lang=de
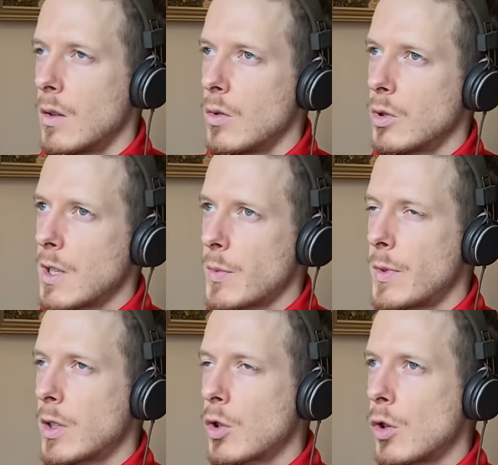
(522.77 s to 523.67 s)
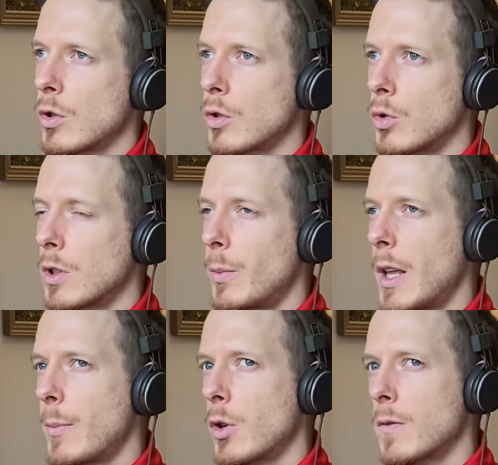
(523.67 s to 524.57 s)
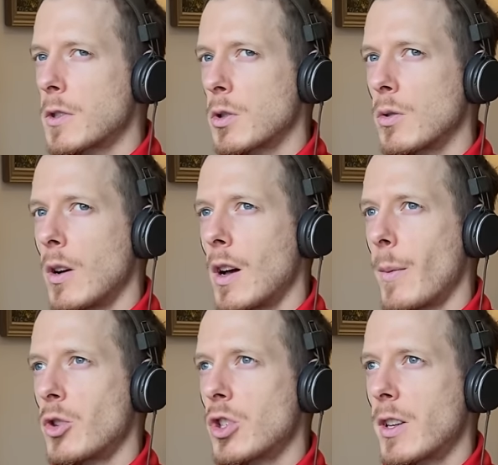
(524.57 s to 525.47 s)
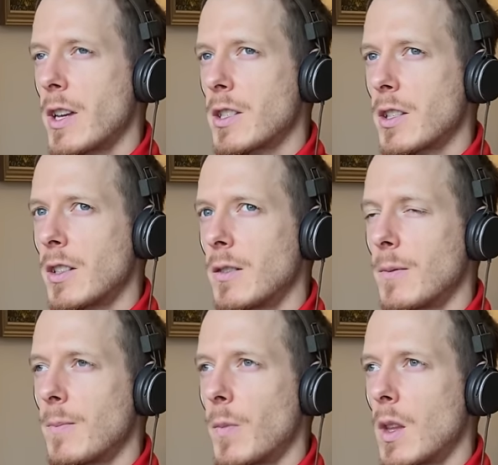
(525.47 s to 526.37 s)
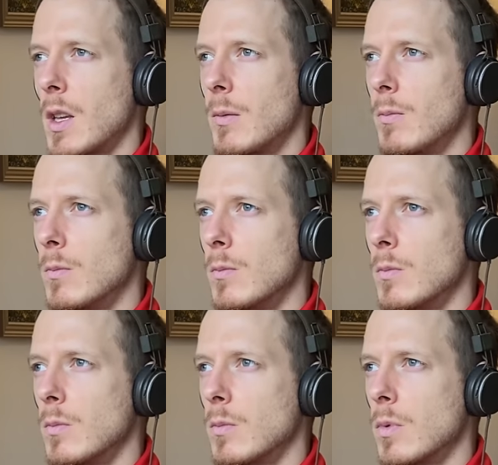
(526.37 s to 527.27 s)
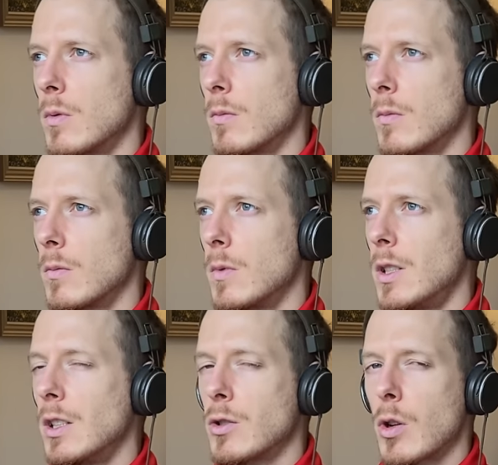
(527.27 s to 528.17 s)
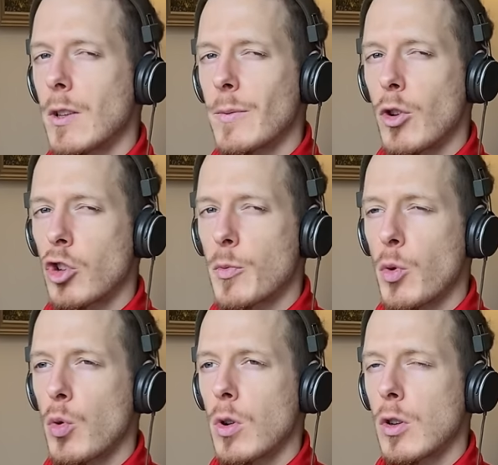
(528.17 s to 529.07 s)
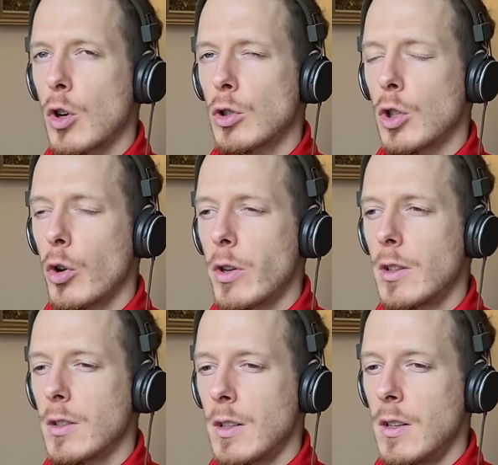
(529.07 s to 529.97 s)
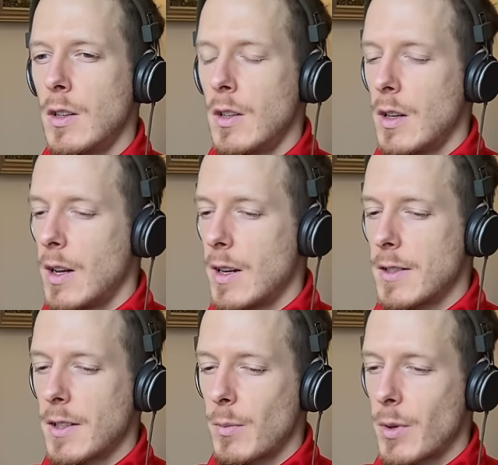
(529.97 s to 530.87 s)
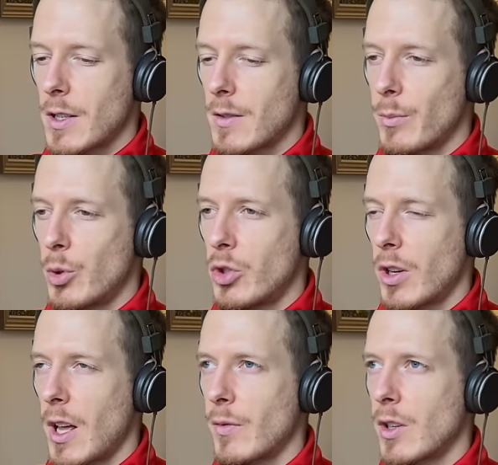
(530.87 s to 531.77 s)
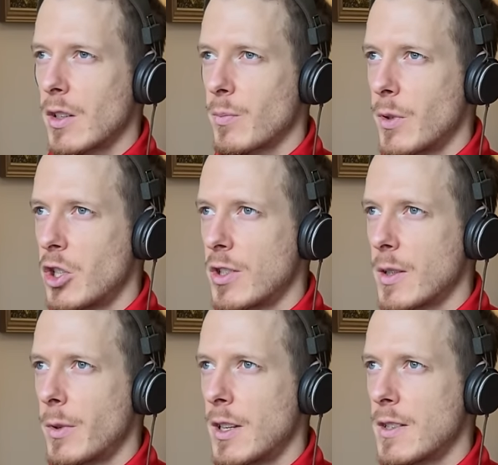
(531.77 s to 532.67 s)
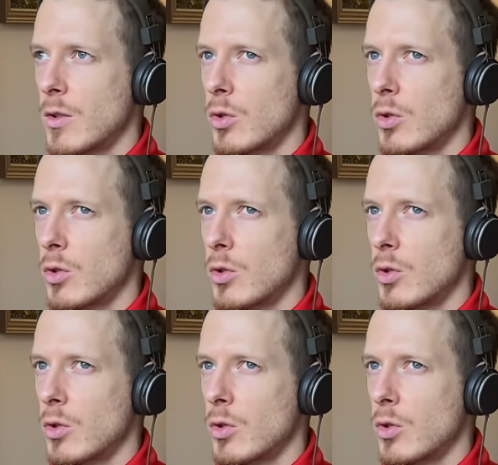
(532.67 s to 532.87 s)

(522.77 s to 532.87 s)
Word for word: Und das mit Gott und dem Leben und so habe ich gestern im Neil Donald Walsh Buch Gott heute, eines der besten Bücher ever, bin ich jetzt am Lesen.